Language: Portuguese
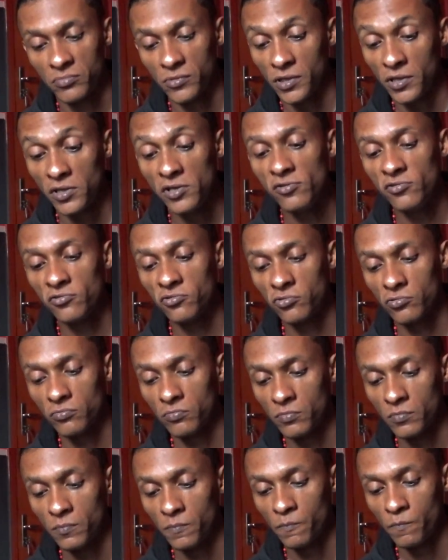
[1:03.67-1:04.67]
Isso
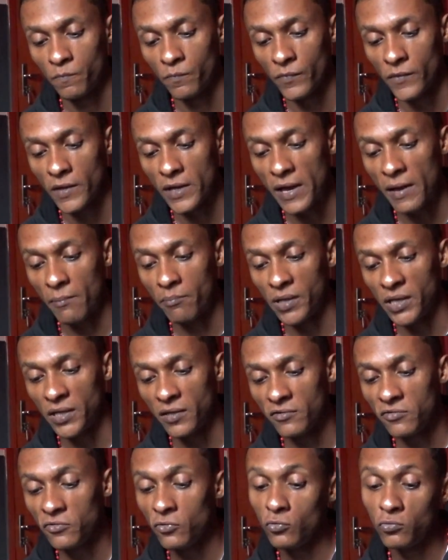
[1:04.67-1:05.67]
é
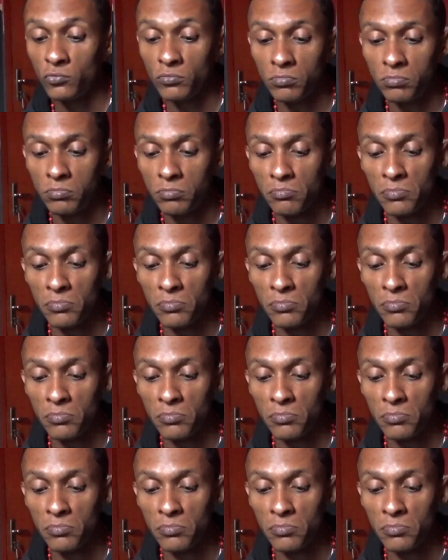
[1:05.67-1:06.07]
apenas um